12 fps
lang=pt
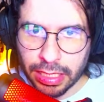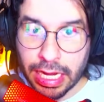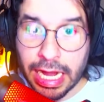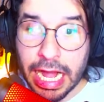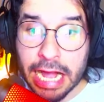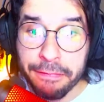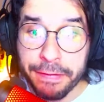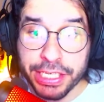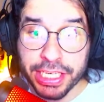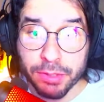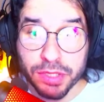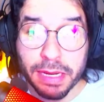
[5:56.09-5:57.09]
Ah,
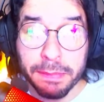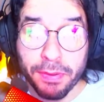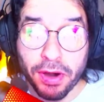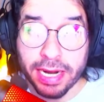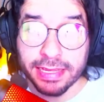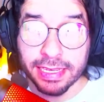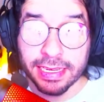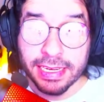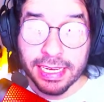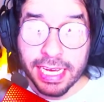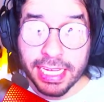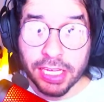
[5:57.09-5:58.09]
fechamos uma porta.
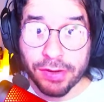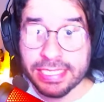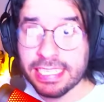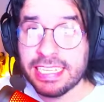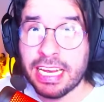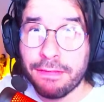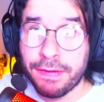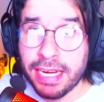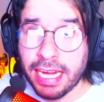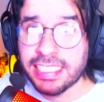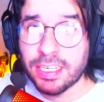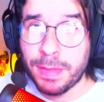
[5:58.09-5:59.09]
Então essas
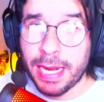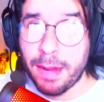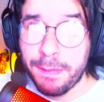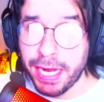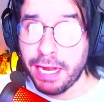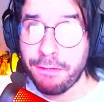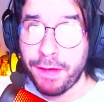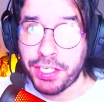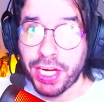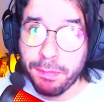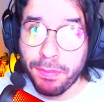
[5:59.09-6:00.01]
alavancas são para abrir e fechar